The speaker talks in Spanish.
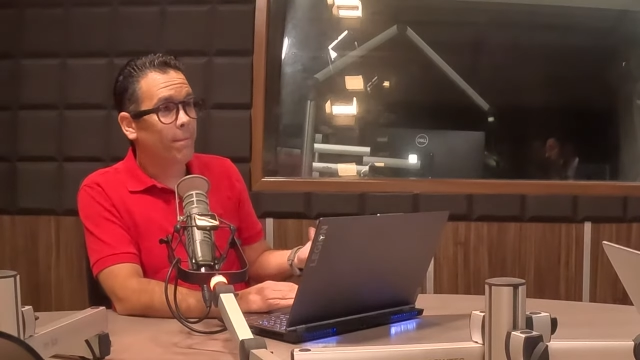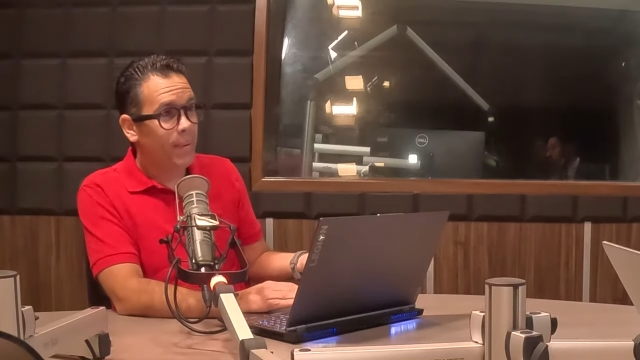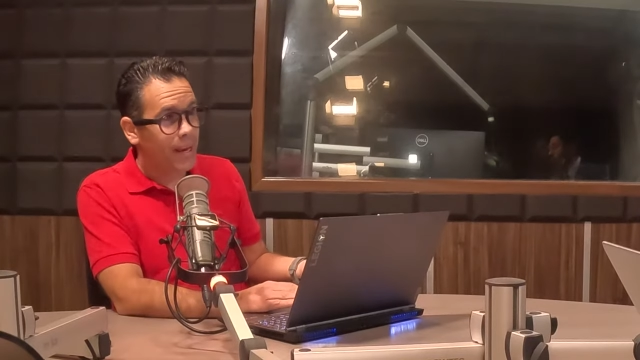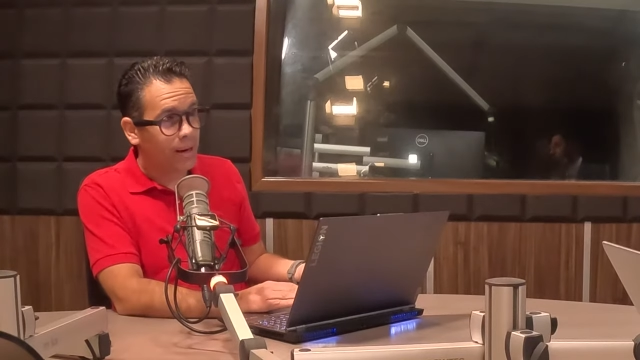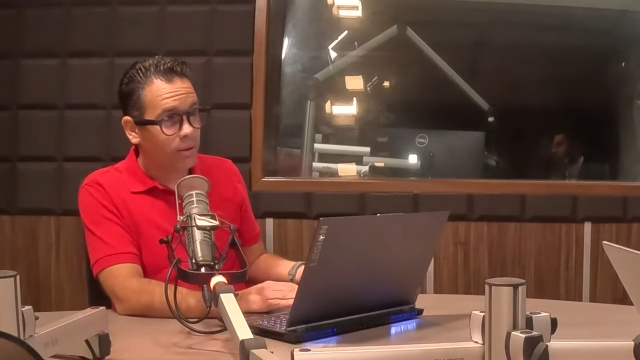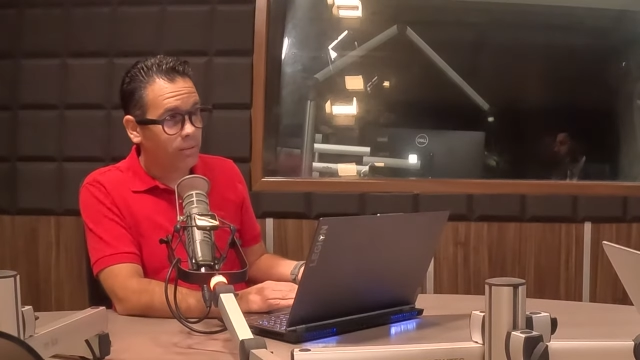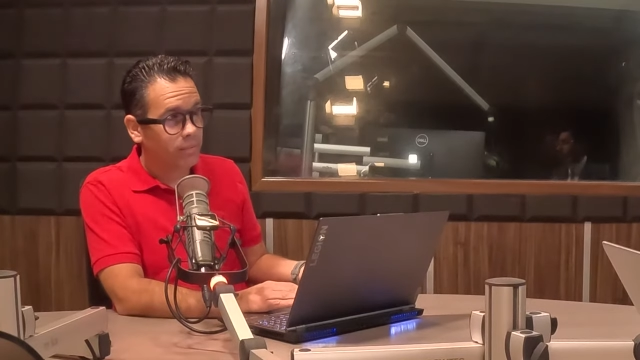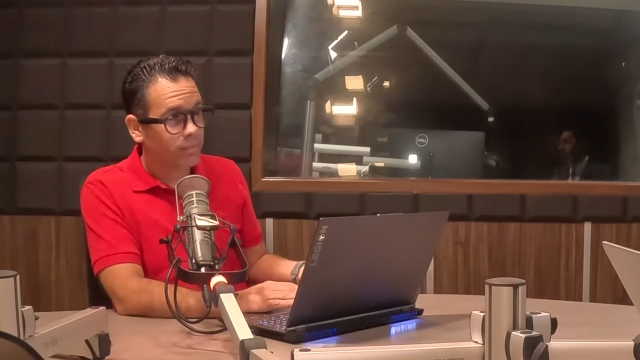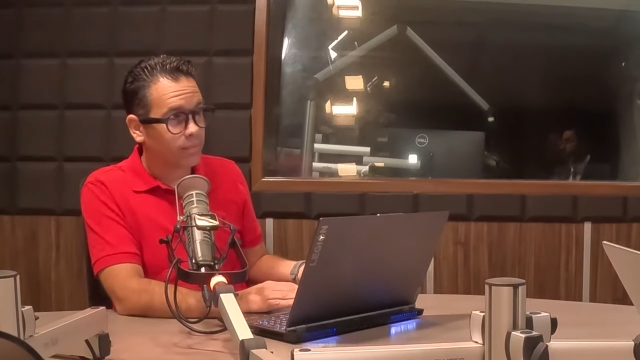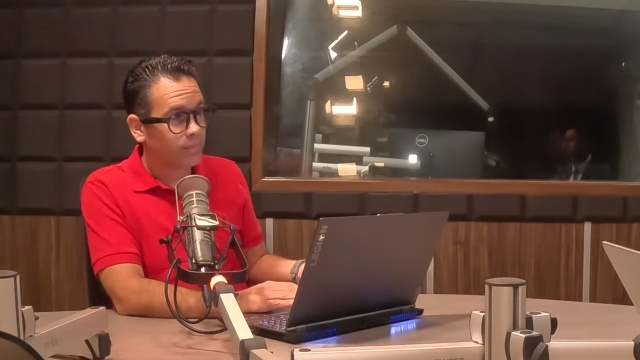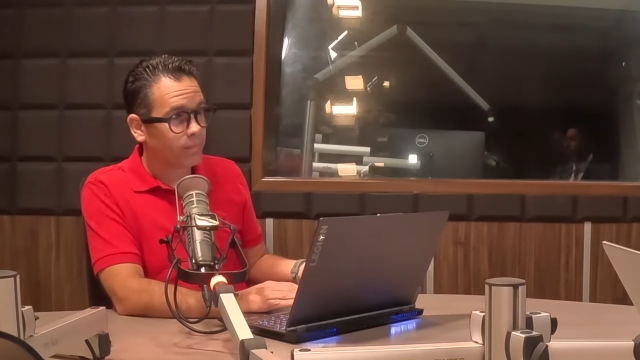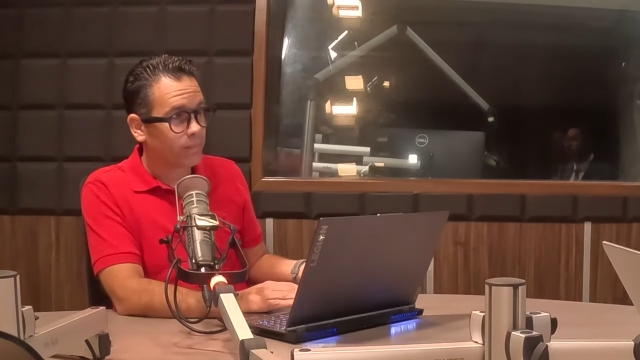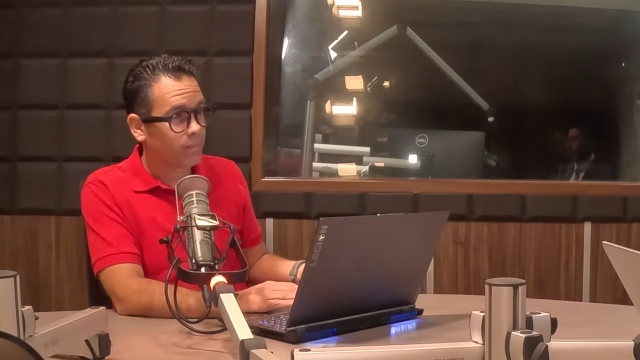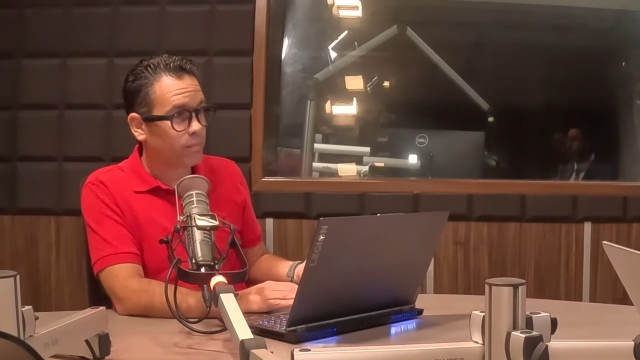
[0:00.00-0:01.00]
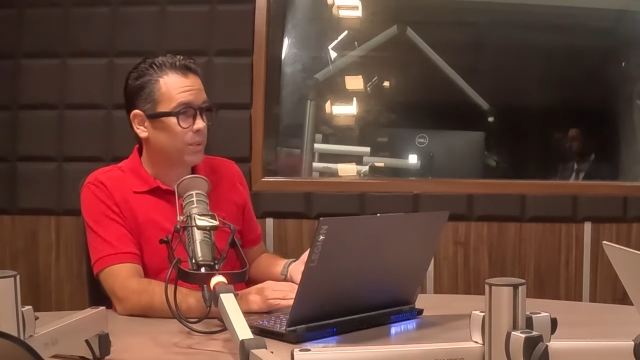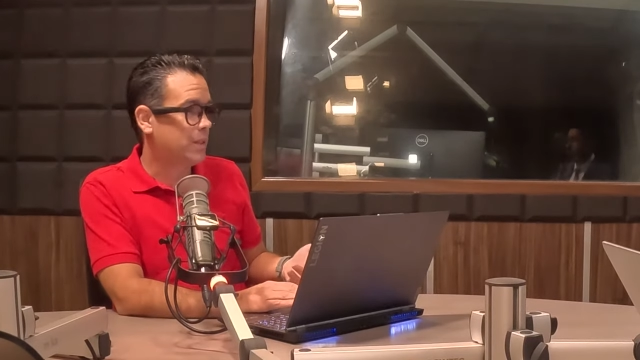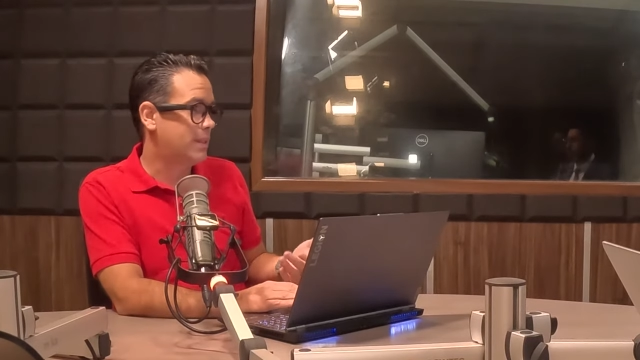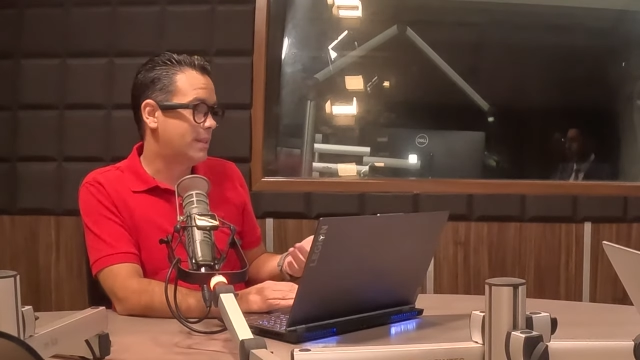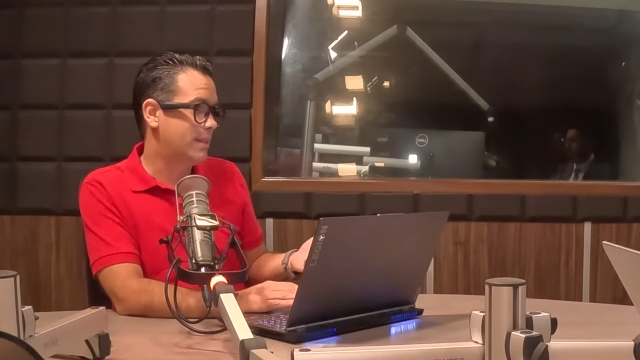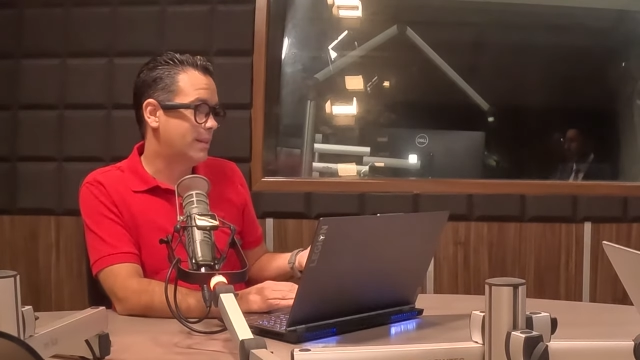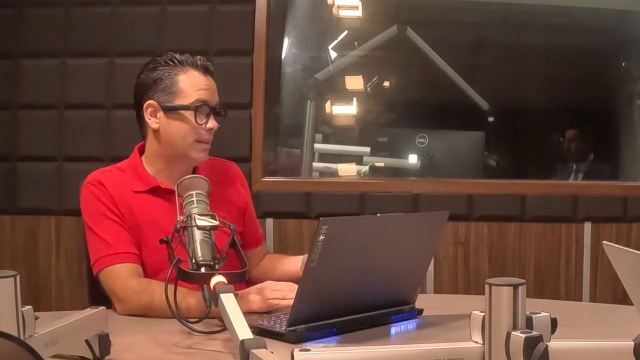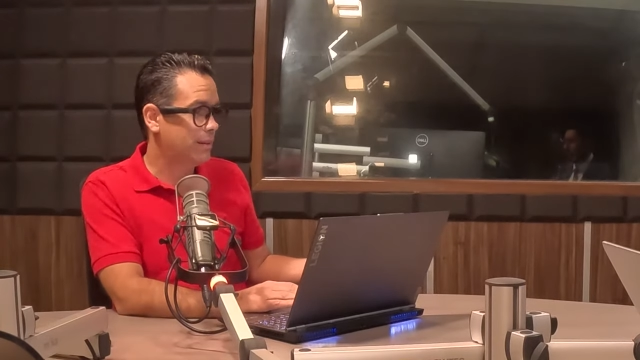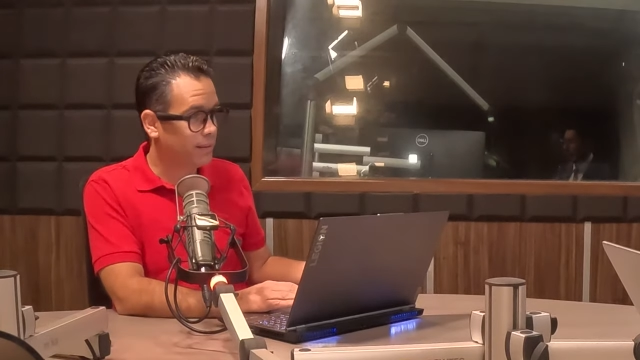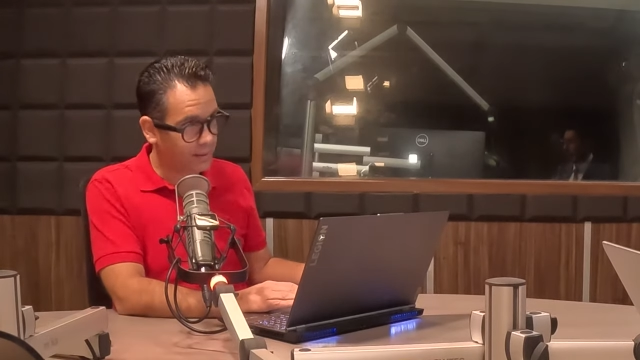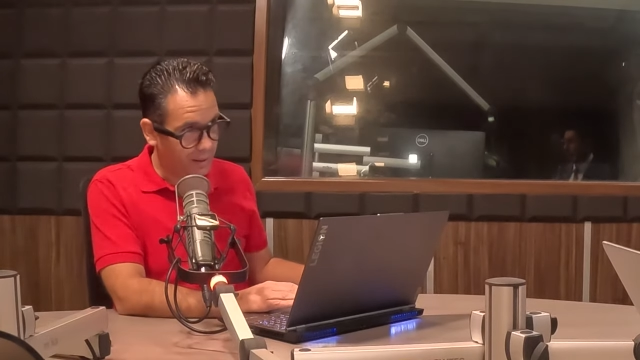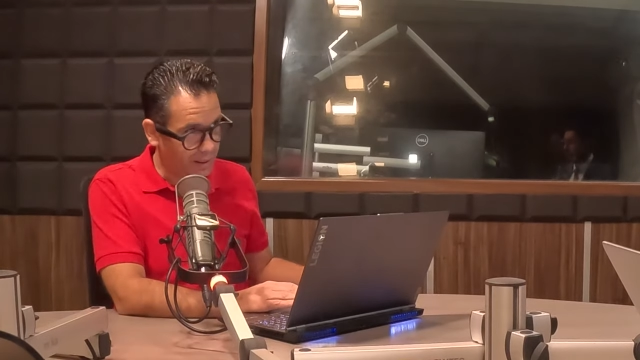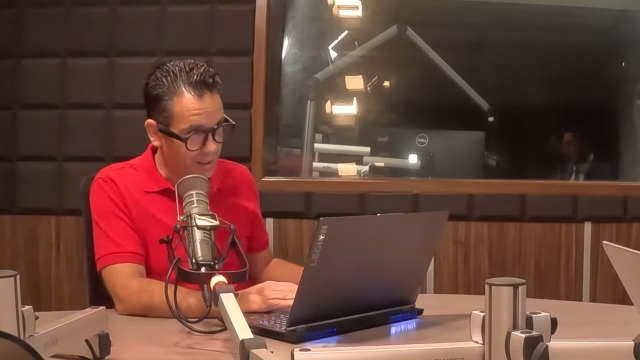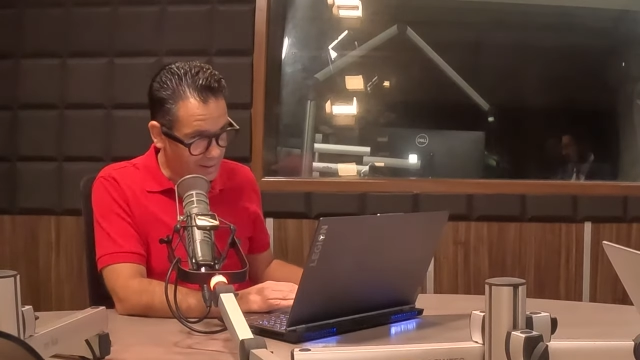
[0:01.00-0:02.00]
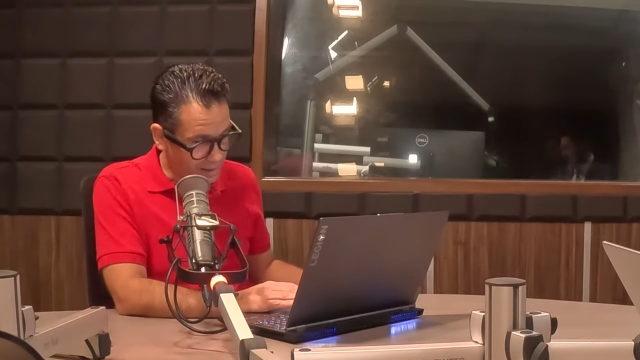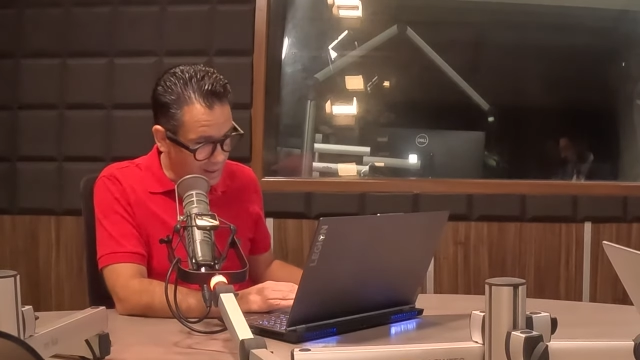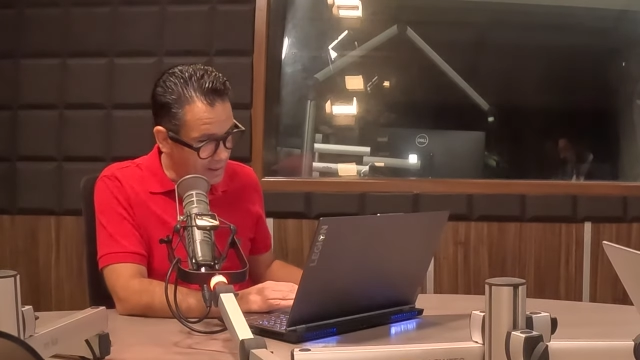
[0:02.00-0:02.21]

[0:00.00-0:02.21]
Pero, pues, las